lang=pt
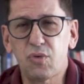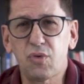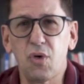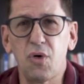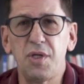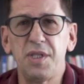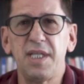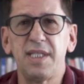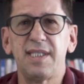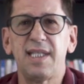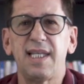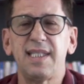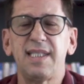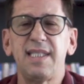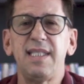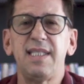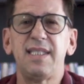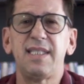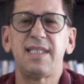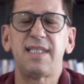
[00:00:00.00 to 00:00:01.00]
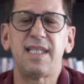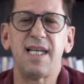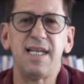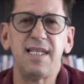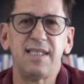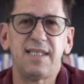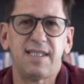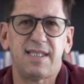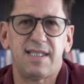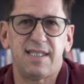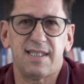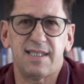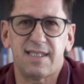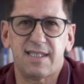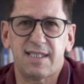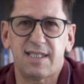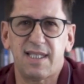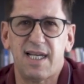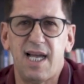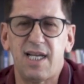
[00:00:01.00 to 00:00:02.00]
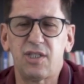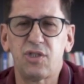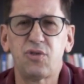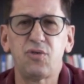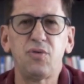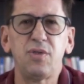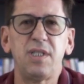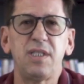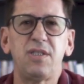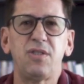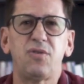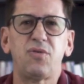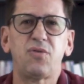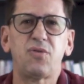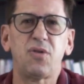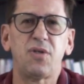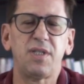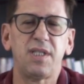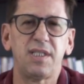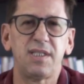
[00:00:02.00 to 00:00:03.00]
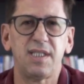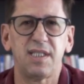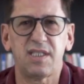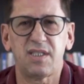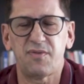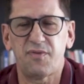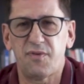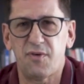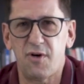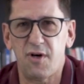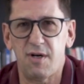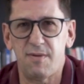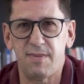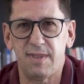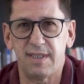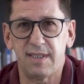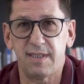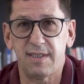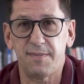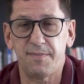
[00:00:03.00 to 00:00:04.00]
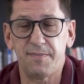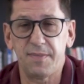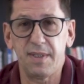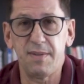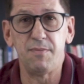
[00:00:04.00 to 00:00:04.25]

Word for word: todas as instâncias ajuda de todas as formas.